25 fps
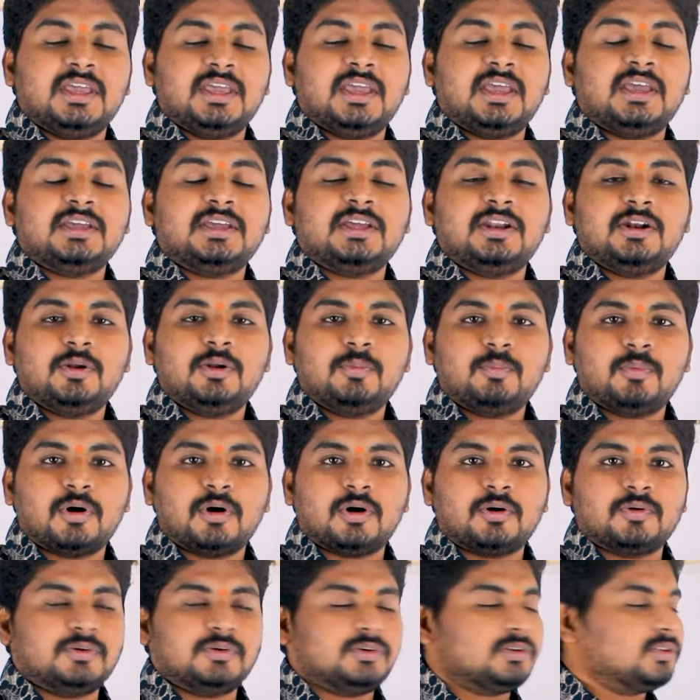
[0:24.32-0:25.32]
ఏ ఇల్లు
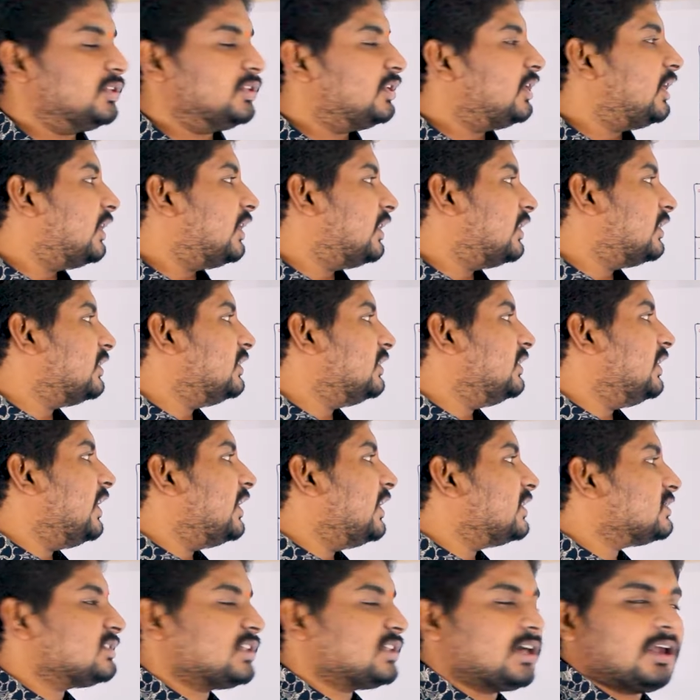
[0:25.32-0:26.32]
బాగుంటుంది లేదంటే ఏ
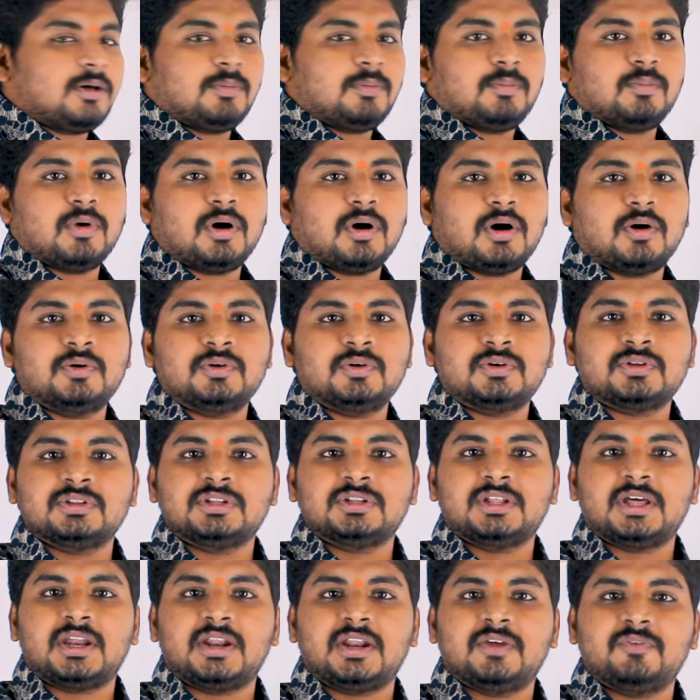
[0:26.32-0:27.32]
స్థలం
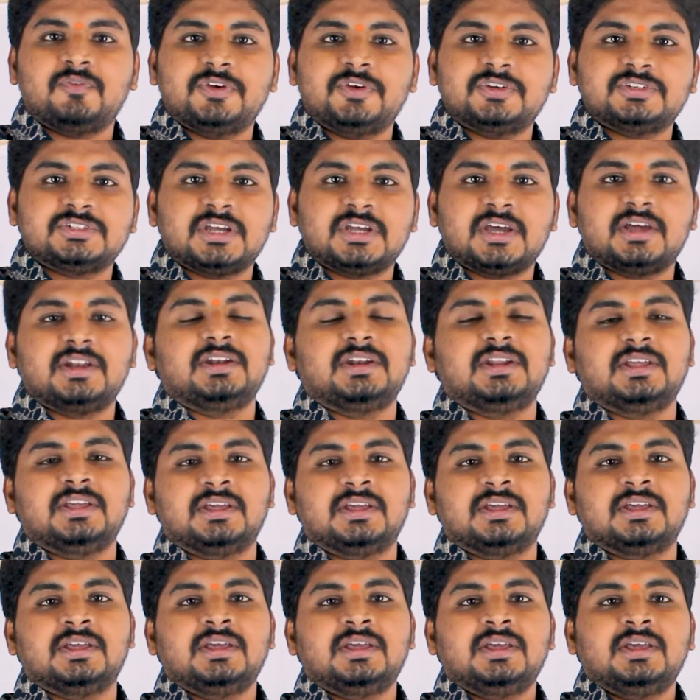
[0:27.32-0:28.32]
బాగుంటుంది అనే విషయాన్ని
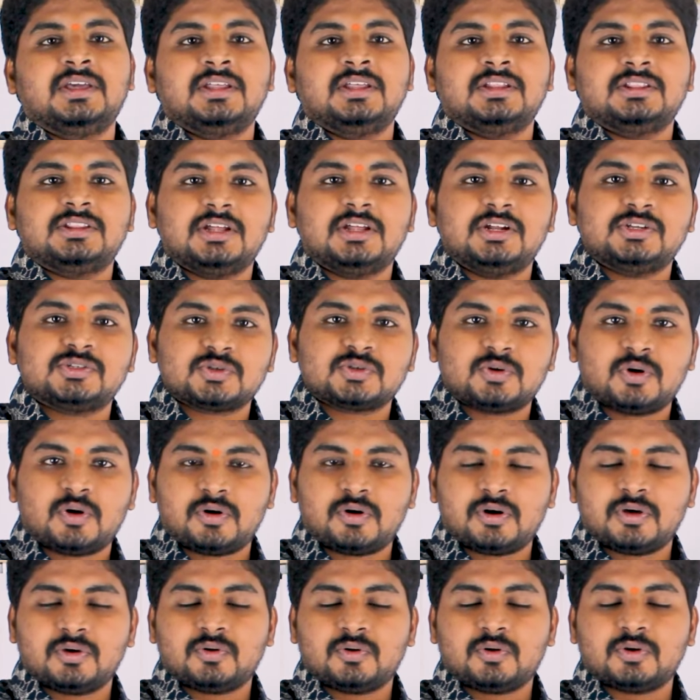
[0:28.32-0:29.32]

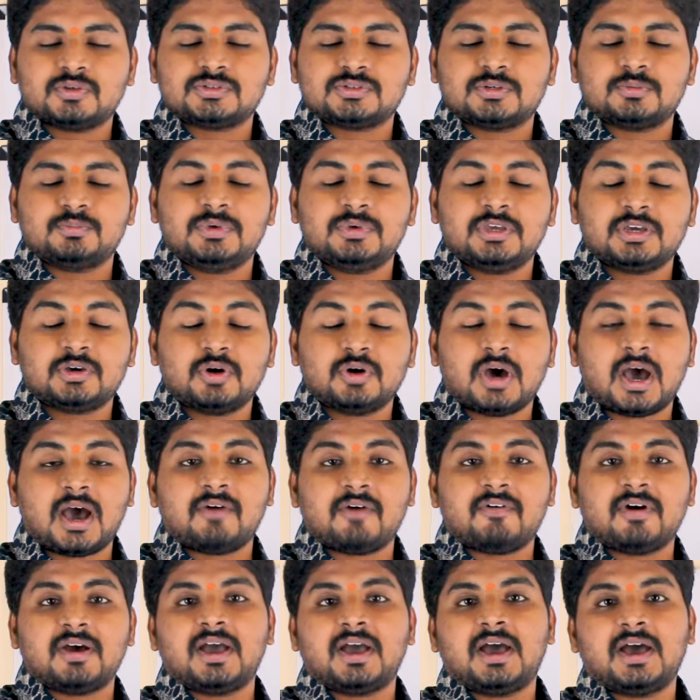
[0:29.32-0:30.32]
తెలుసుకోవడం కోసం మీకు
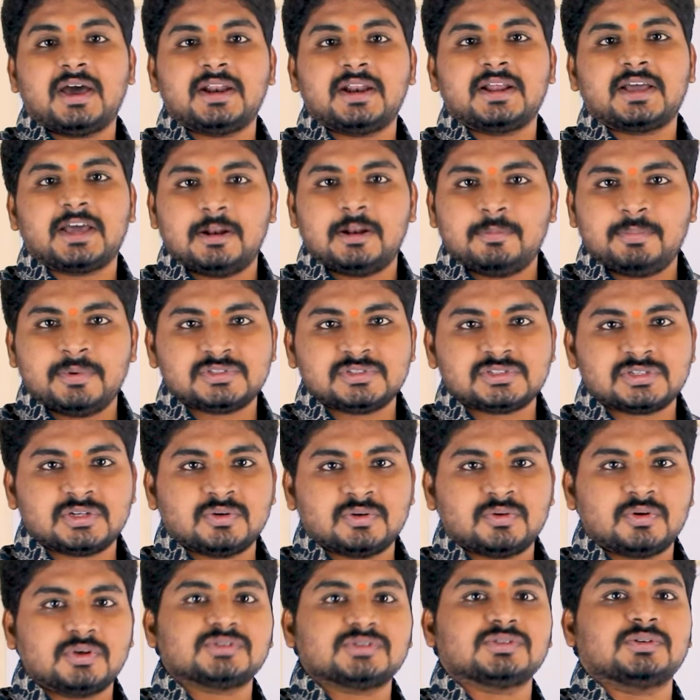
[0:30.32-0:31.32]
అవగాహన కల్పించడం
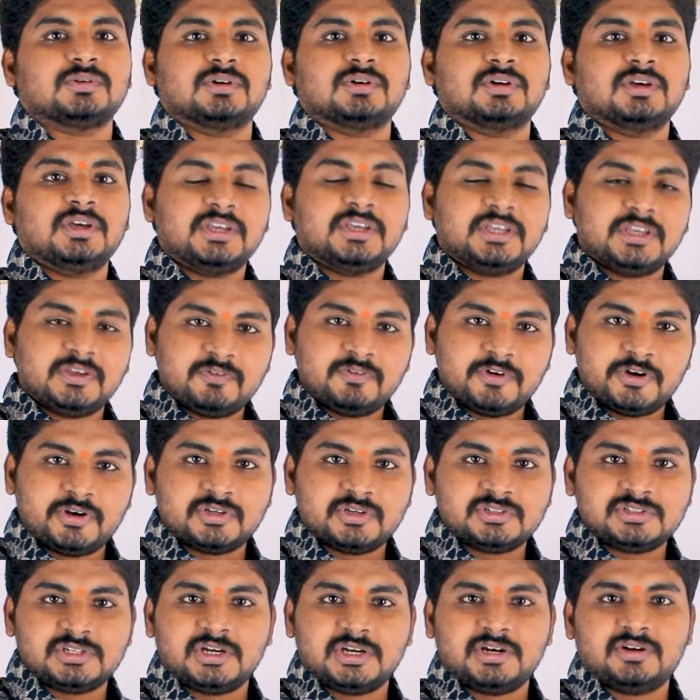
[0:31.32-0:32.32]
కోసం ఈ
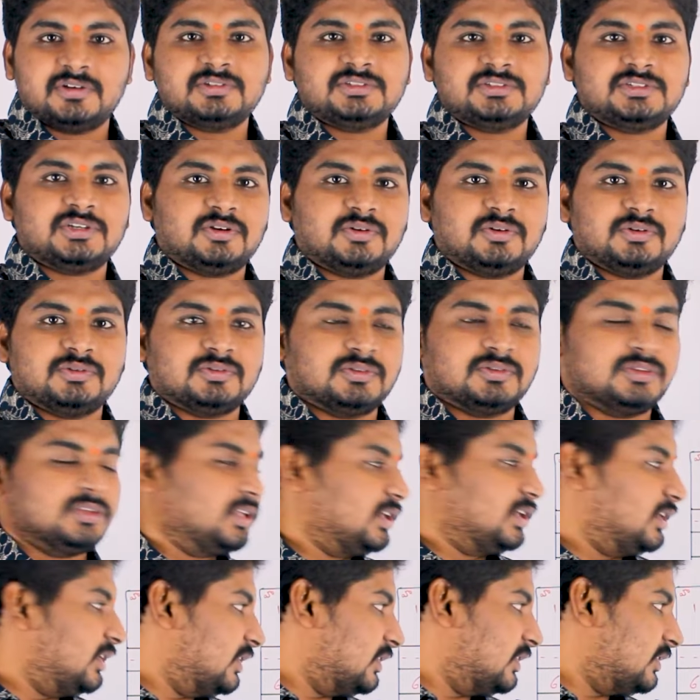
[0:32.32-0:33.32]
వీడియో చేయడం
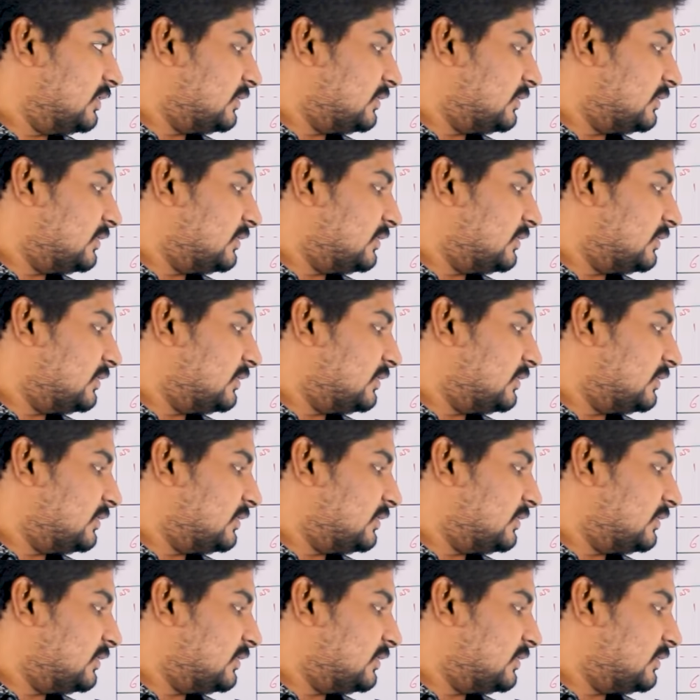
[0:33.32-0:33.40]
జరుగుతుంది